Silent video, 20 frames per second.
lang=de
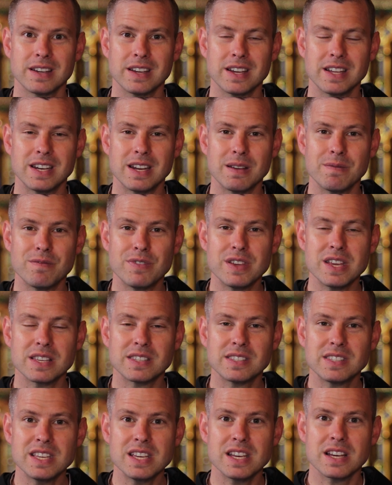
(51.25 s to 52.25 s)
indem wir
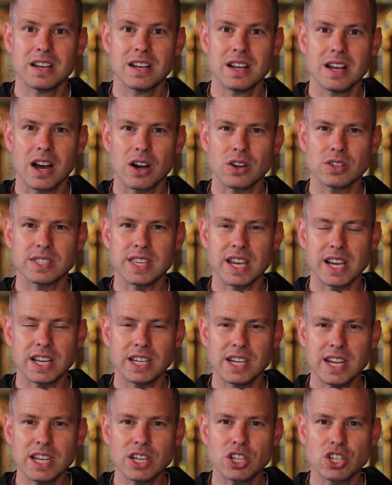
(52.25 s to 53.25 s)
sie aus der
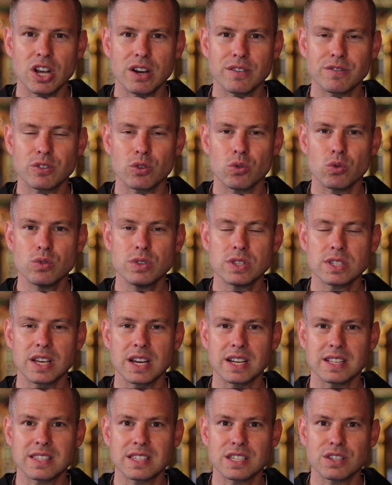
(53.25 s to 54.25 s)
Knechtschaft
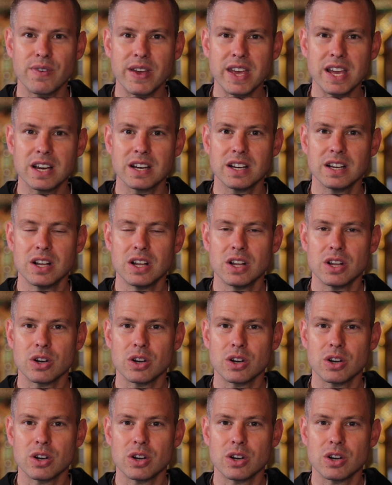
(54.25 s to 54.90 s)
unserer Zwänge,